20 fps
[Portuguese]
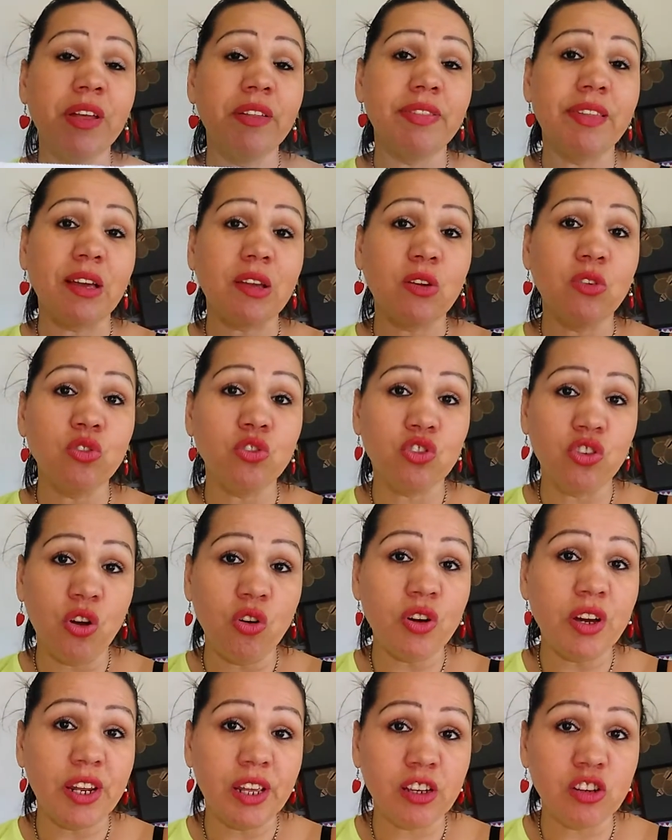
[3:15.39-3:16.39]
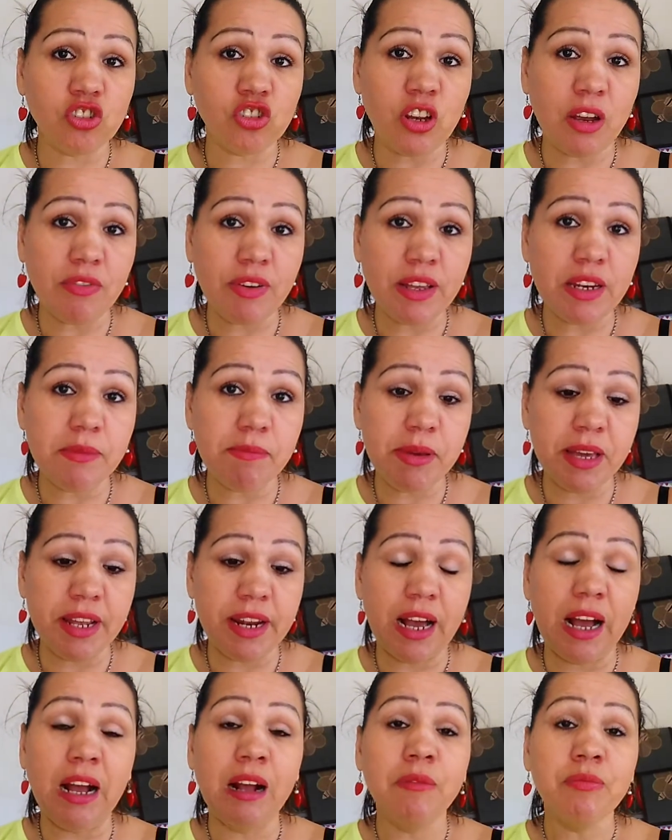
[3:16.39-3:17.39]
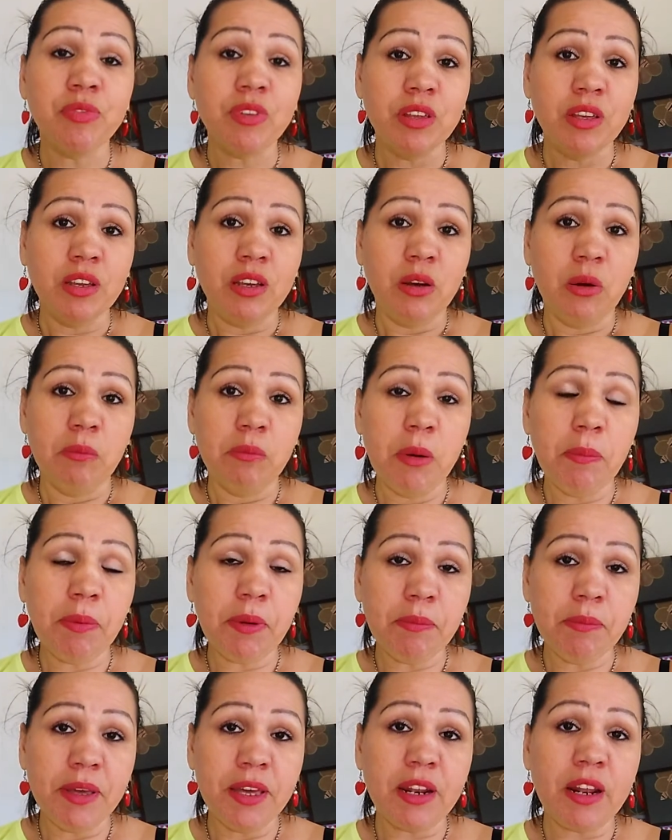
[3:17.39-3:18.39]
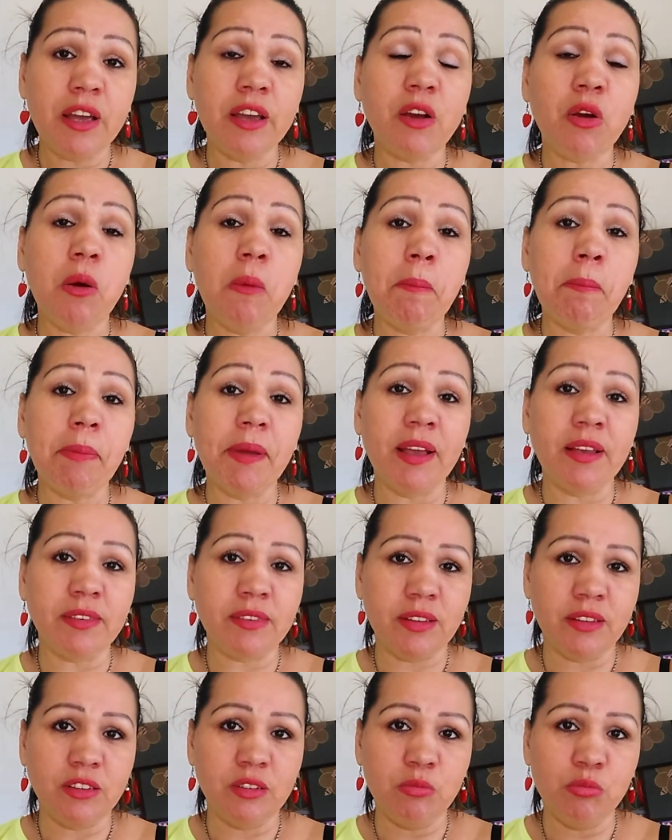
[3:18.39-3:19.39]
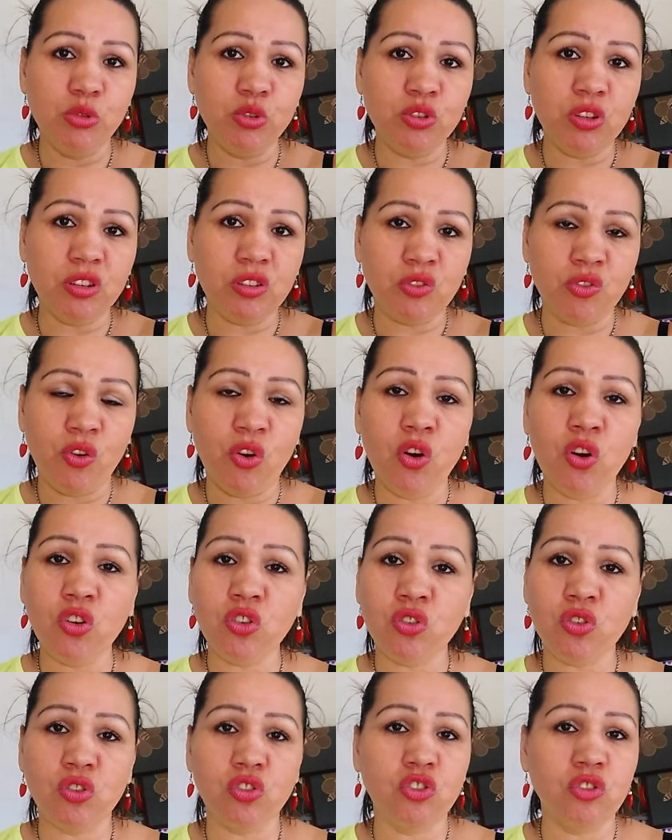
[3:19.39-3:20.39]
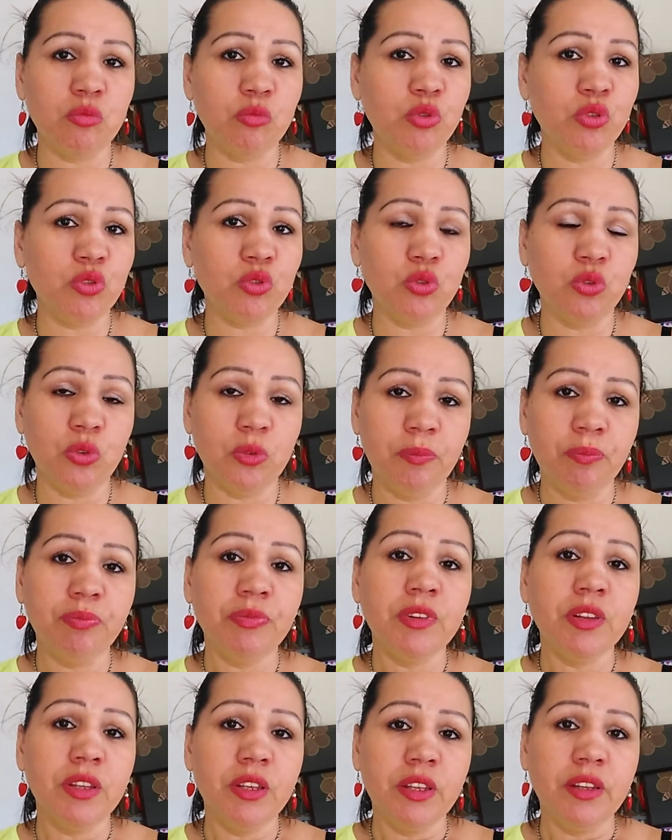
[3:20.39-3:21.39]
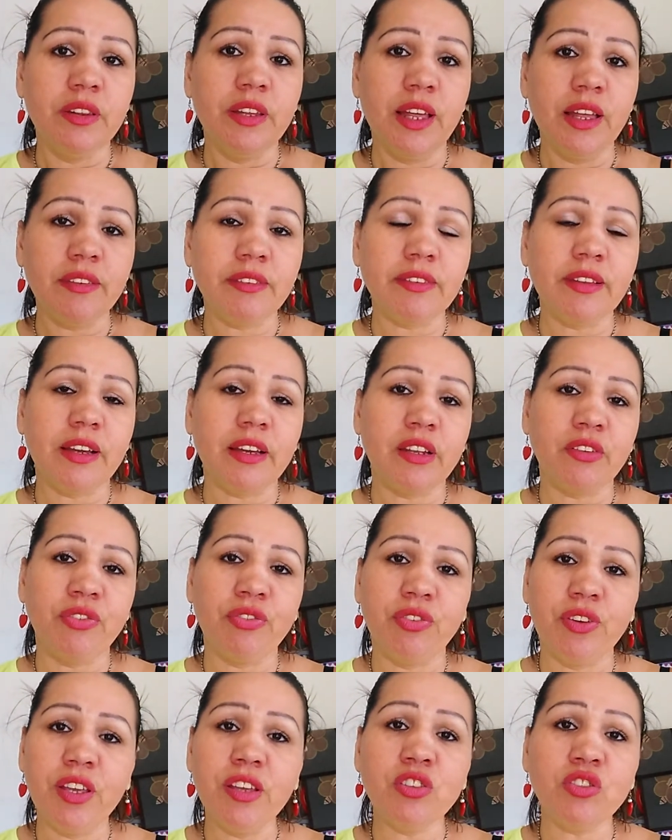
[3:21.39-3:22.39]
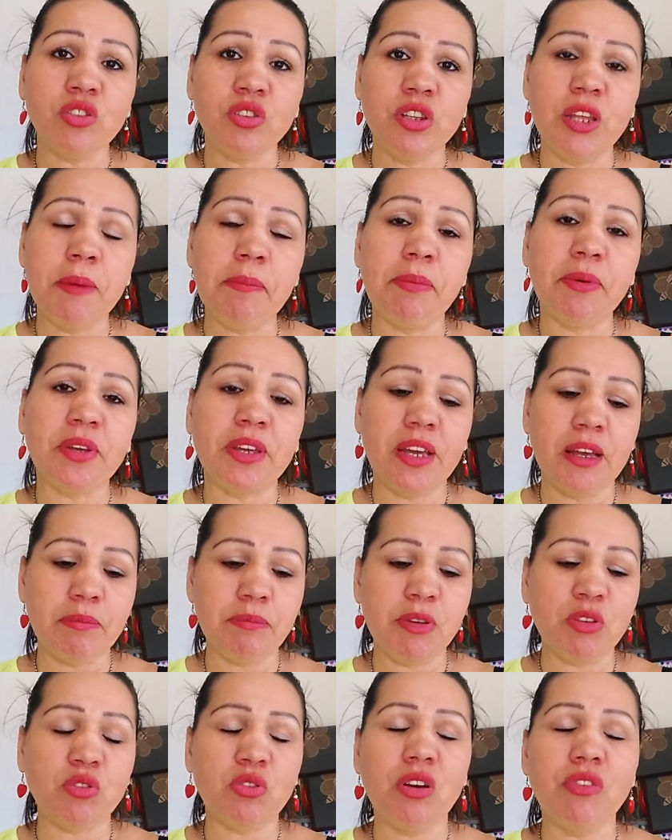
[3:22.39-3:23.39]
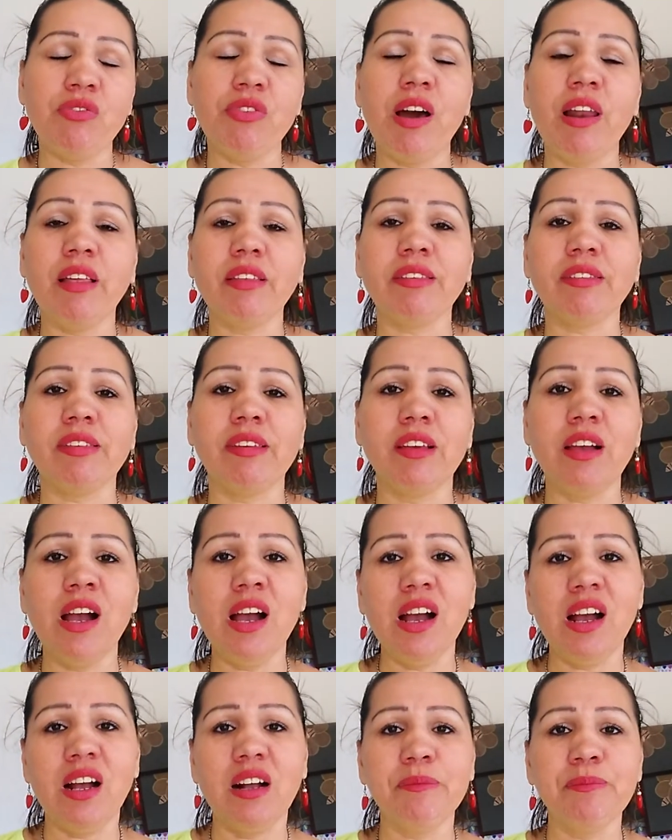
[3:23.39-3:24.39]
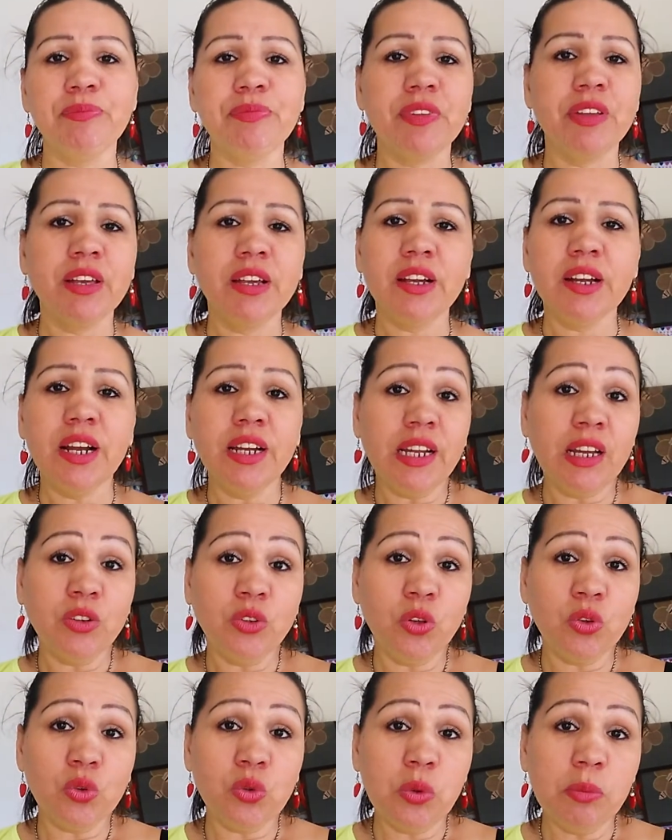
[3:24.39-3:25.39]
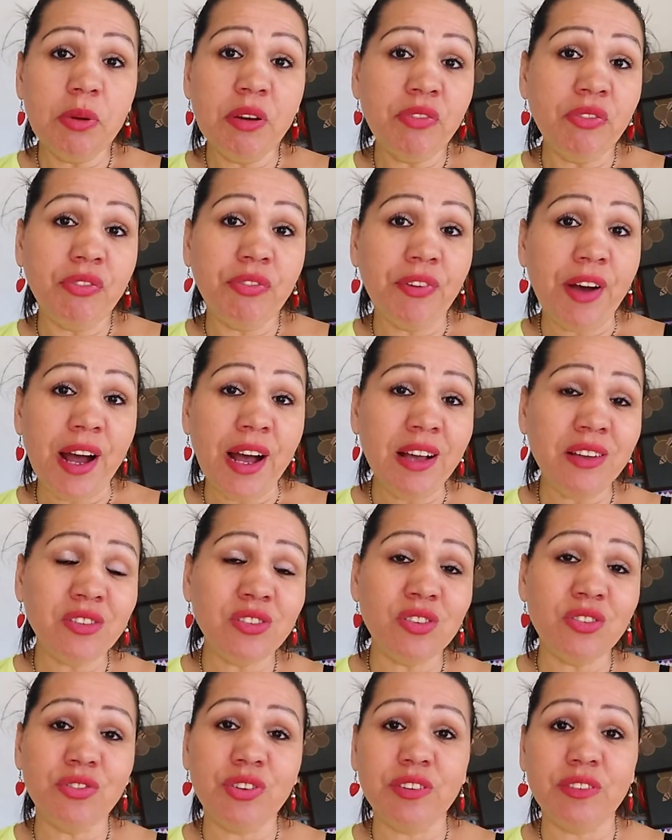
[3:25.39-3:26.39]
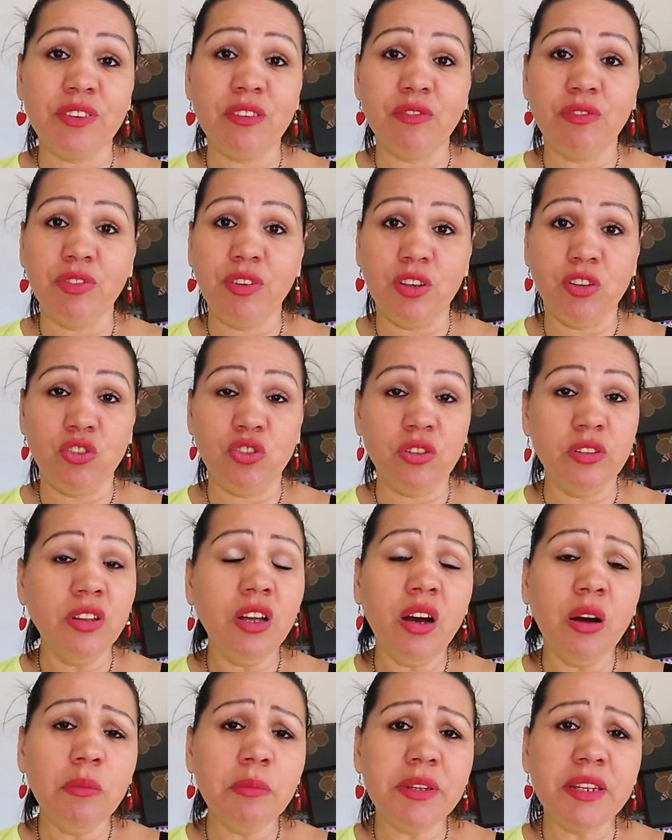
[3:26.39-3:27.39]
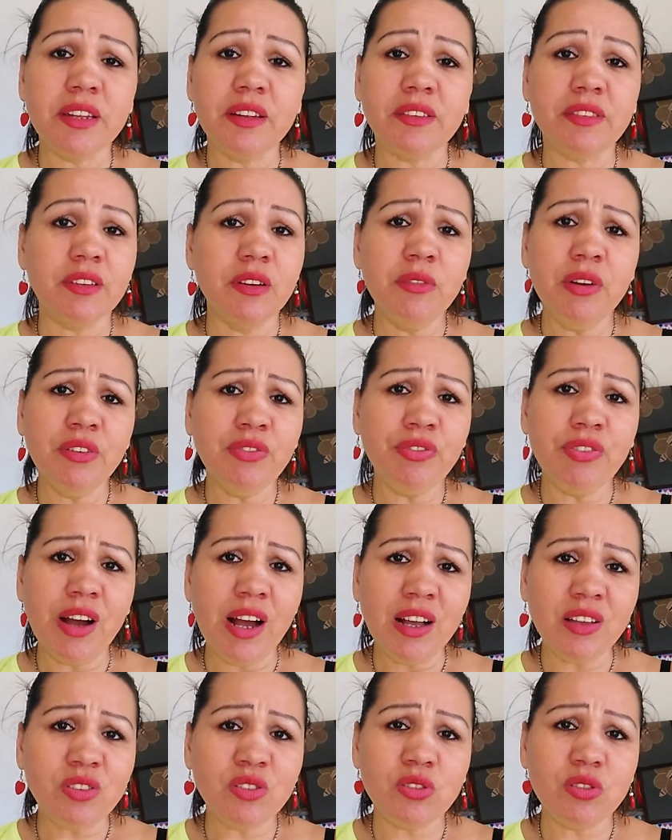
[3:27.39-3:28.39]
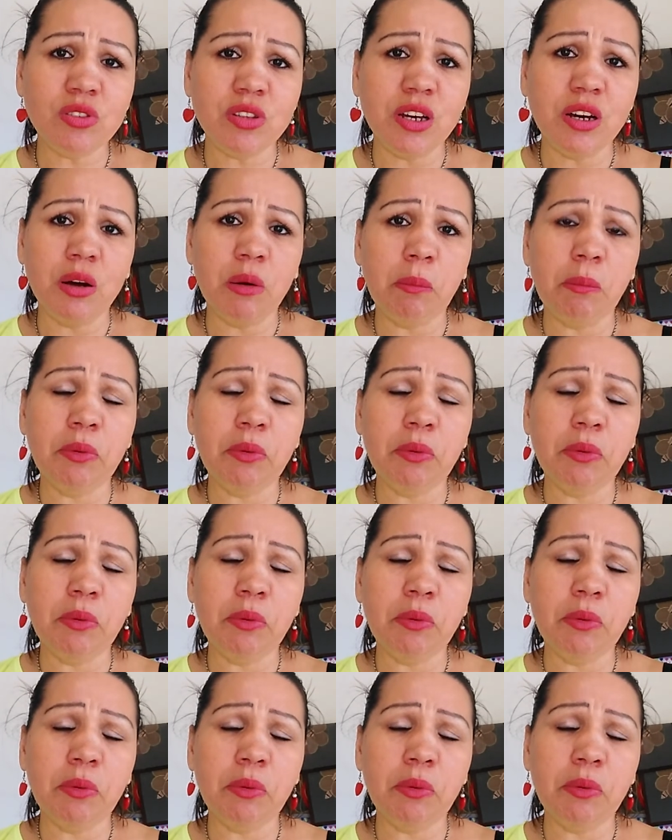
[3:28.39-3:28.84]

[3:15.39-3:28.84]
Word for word: Daqui uns dias eu creio que já vai liberar o meu primeira recompensa de muito esforço, de muito né, sacrifício, né? Porque a pessoa fala assim, ah, ganhar no YouTube é fácil fazer vídeo. Não, meninas, não é fácil, não.